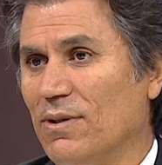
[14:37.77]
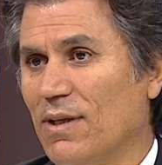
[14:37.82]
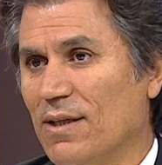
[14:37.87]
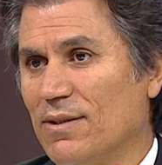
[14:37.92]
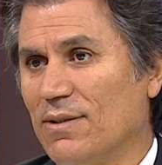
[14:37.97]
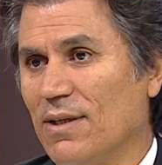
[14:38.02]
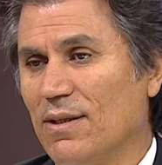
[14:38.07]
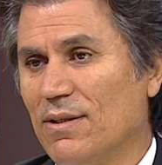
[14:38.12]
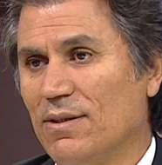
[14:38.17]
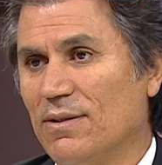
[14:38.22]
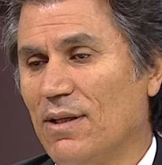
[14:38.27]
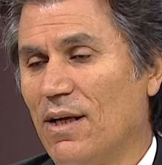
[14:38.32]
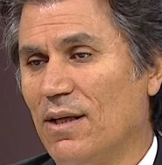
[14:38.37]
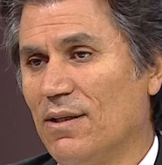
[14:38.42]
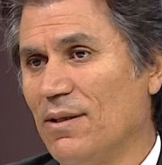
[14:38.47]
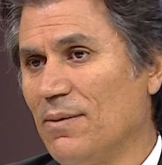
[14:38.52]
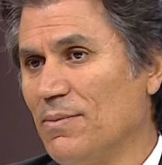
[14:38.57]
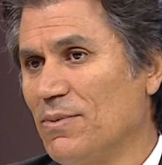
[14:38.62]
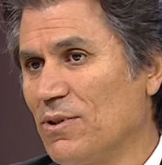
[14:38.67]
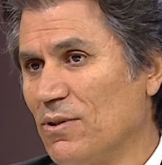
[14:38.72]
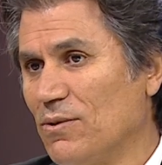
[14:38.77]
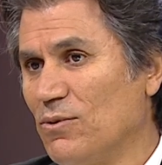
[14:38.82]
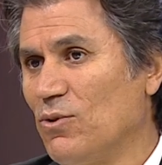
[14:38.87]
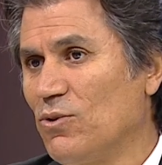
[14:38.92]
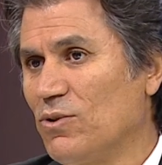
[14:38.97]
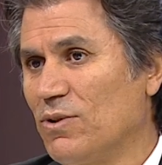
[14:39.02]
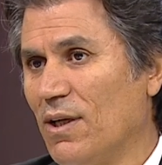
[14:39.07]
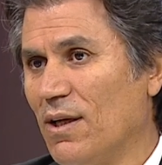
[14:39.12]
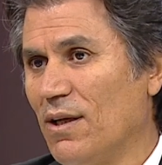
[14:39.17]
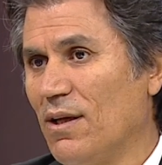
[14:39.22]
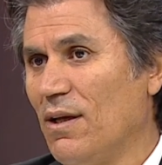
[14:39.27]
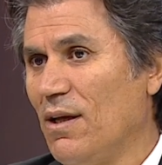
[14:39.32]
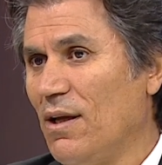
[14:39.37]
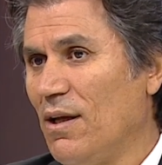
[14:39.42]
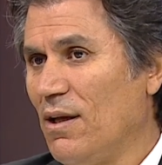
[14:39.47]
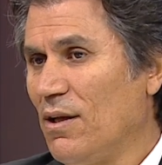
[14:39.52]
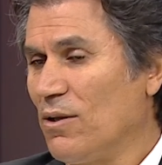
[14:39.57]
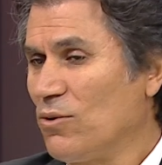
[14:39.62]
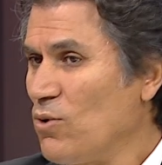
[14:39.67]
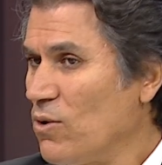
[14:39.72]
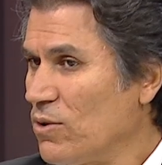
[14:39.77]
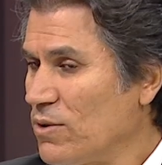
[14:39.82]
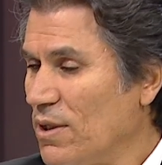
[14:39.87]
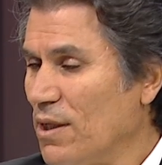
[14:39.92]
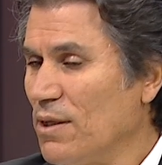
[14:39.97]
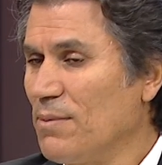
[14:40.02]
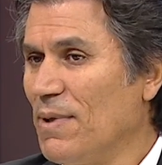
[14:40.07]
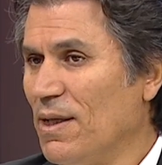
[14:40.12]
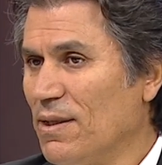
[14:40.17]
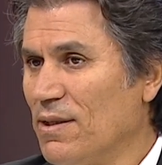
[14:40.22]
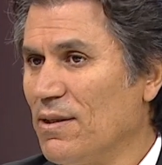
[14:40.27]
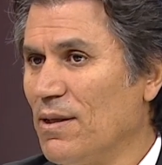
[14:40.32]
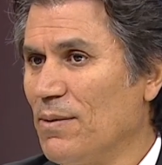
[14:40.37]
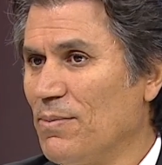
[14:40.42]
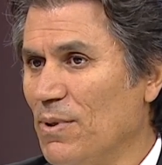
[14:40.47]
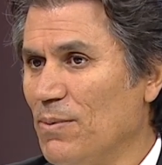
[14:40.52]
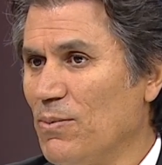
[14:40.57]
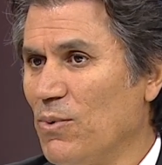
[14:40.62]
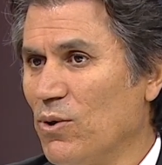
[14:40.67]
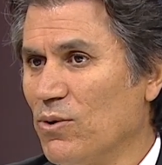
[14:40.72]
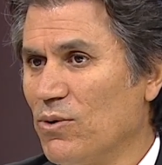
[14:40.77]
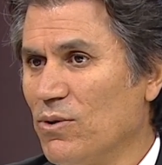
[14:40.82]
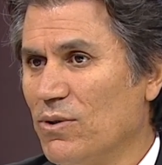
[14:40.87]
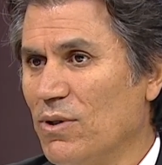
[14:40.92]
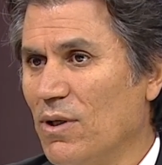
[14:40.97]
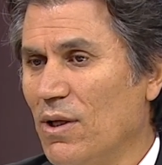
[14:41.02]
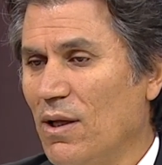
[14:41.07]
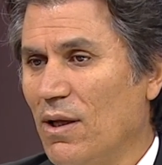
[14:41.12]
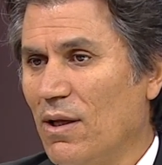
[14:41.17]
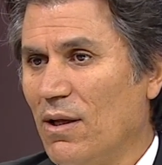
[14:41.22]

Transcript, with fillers: derseniz halkımızın yüzde 90'ı belki de bilmiyordur. Hı hı.